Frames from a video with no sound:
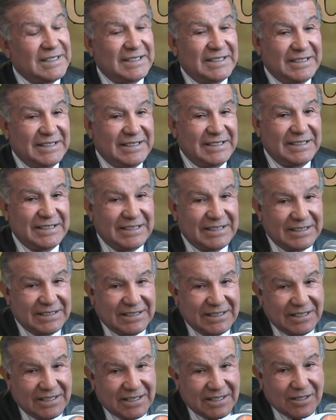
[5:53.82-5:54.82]

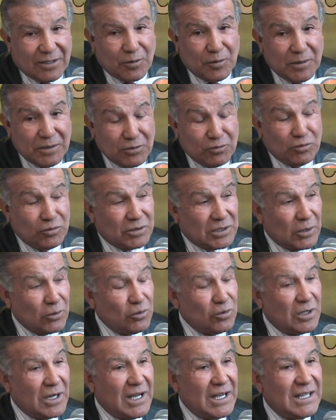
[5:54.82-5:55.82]
y, en Juventud
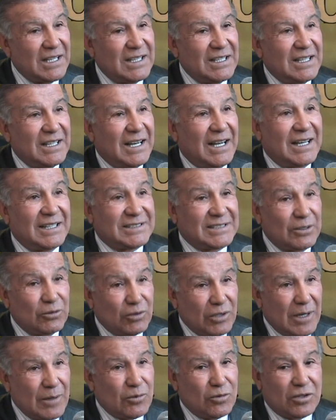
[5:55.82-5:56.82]
Segura
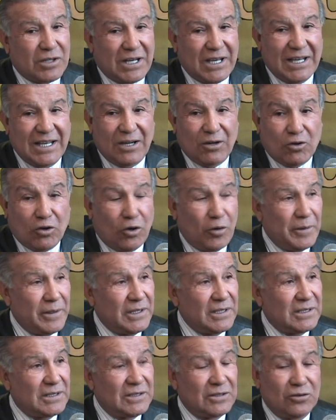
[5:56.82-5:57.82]
aseguramos que el
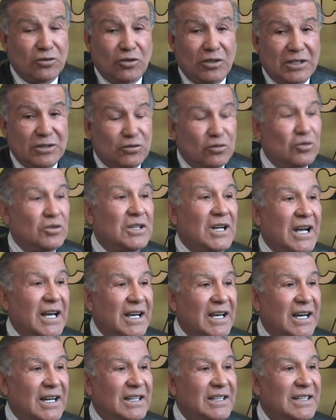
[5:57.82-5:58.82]
joven no le
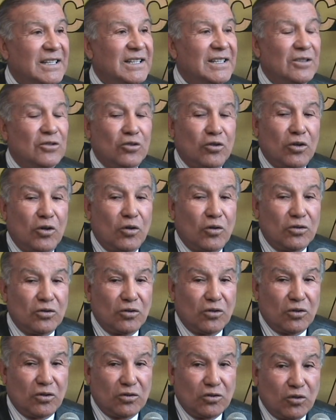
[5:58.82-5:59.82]
sustraigan, no, lo,
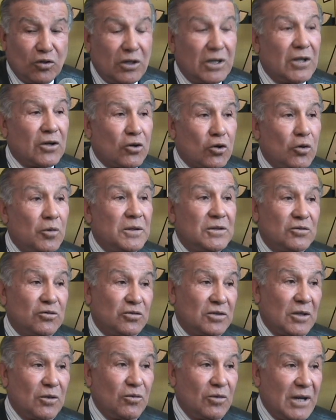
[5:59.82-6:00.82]
no, no le roben su
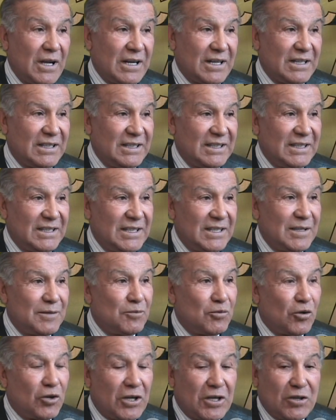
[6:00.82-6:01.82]
celular
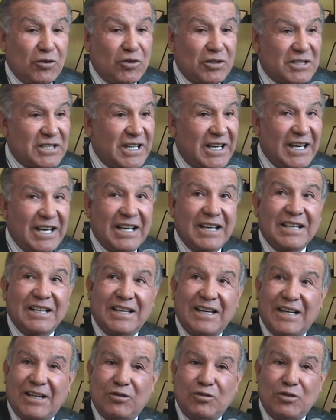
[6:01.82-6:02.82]
por ello es que el